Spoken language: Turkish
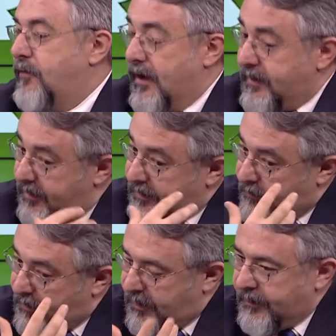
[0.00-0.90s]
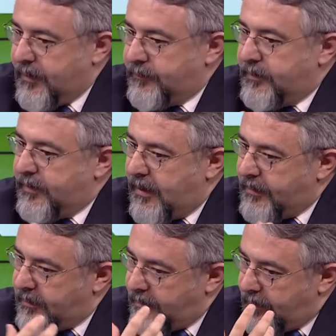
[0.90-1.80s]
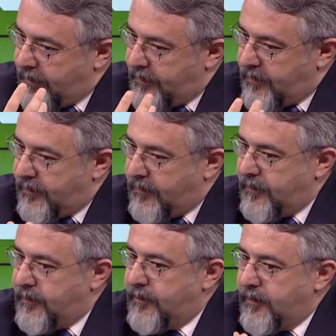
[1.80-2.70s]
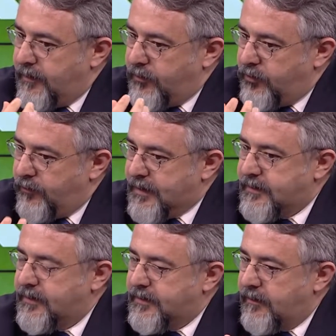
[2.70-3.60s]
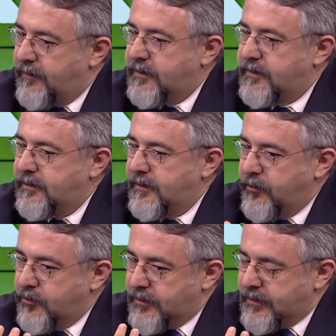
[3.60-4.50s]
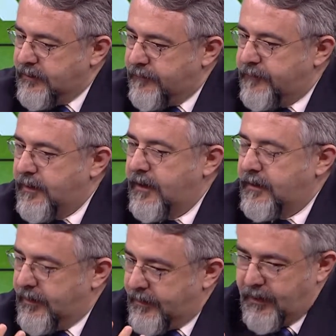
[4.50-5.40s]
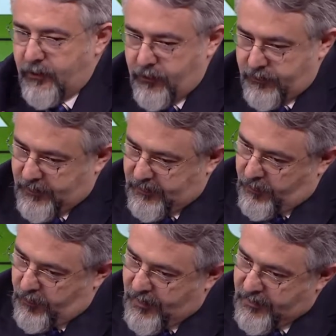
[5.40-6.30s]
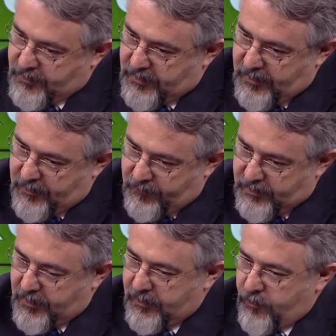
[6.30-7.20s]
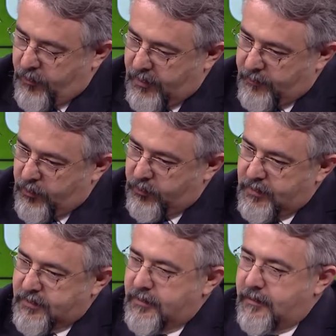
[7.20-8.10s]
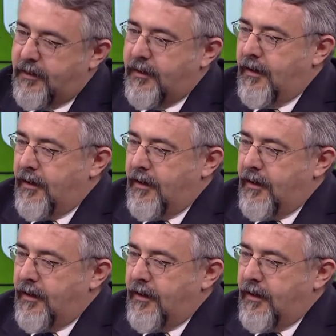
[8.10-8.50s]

belki akademik anlamda da yani e, üniversite seviyesinde o sınıfta ya da hani öğrenciye bir şeyleri öğretme hı hı. noktasında da